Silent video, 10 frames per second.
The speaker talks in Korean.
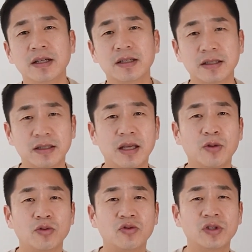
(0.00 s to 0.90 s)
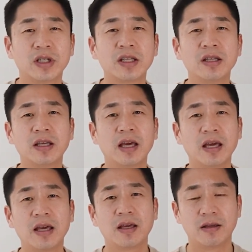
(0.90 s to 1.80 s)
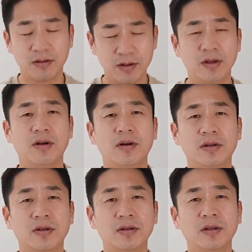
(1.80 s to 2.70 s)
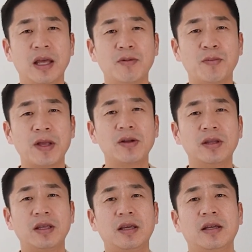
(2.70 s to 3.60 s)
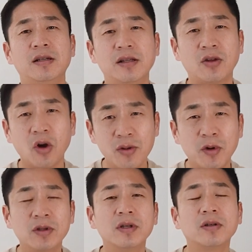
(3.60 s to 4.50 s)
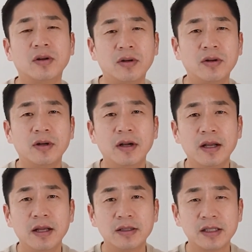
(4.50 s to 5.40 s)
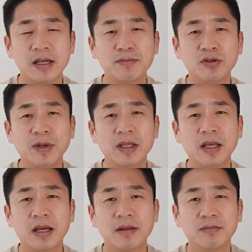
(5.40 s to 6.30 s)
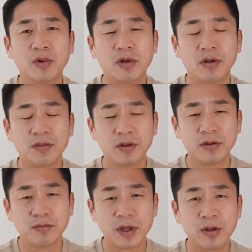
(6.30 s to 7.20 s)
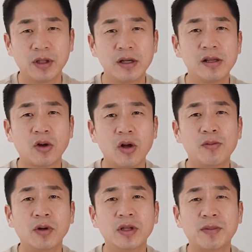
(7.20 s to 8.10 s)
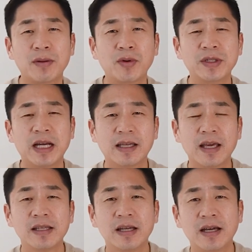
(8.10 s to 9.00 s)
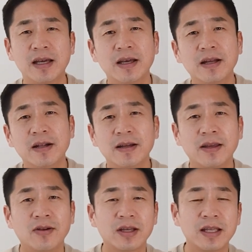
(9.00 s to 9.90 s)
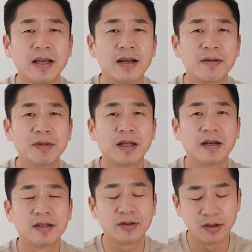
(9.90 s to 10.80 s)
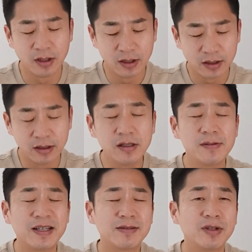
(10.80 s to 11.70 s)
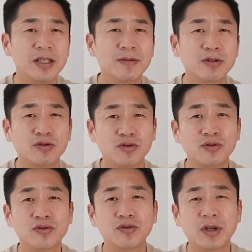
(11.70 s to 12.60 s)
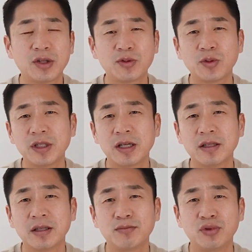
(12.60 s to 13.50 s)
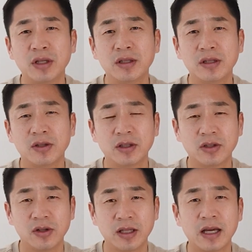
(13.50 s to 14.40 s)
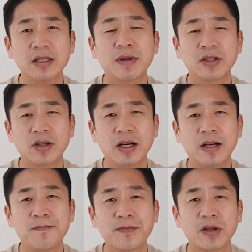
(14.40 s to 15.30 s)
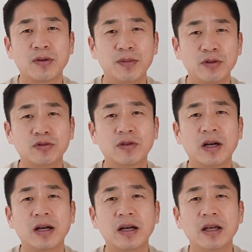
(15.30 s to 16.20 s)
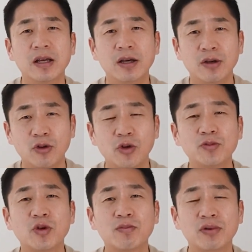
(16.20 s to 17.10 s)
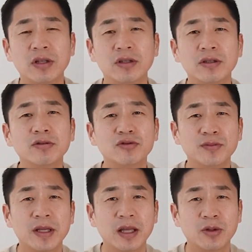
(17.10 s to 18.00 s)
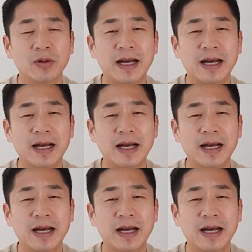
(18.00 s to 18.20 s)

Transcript: 그때 노출시키는 게 어떤 네이버 페널티를 덜 먹는 거, 진가품에 대한 페널티를 덜 먹는 방법이지 않겠냐, 이렇게 생각을 합니다. 그래서 늘 말씀드리지만 중국에서 소싱할 때는 브랜드를 절대 하지 마셔라. 미국과 유럽 쪽 브랜드는 구매 대행도